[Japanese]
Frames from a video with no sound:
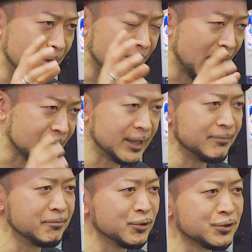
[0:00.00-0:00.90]
めは
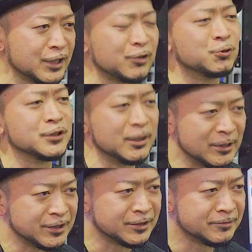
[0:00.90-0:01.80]
禁物でござい
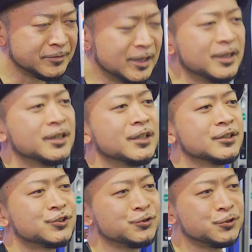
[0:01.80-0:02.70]
ます
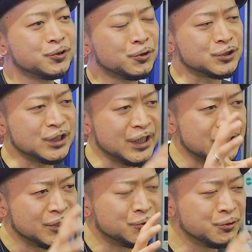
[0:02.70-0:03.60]
終了時に
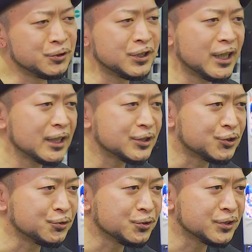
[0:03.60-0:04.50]
復活
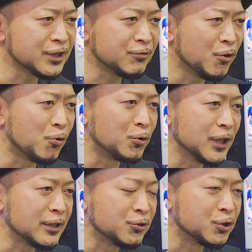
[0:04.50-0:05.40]
抽選を
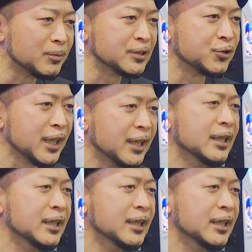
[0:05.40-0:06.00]
行っておりますので